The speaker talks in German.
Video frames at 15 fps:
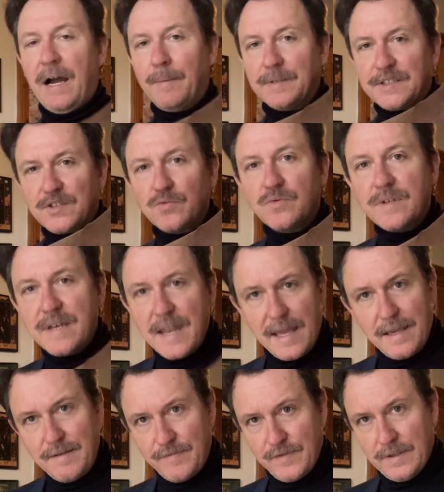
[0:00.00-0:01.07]
Aber zu
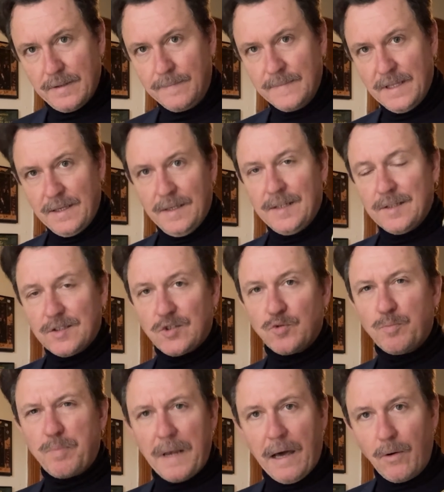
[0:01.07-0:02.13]
Navy, zu
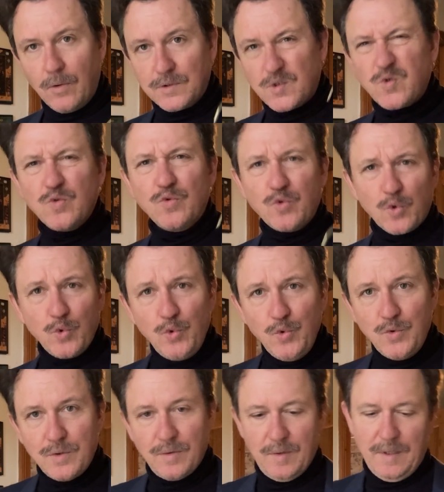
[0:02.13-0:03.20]
Blau, zu
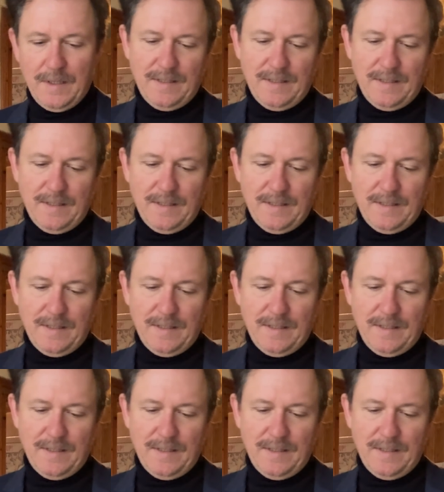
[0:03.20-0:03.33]
Grün